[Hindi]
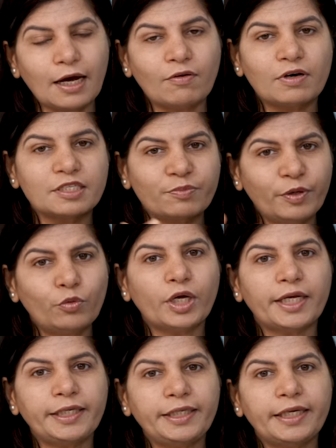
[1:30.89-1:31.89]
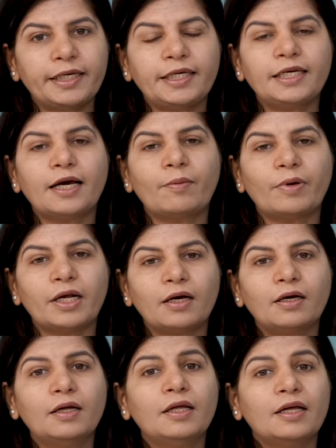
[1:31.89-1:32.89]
आवाज़ भी उठानी है कि हमारा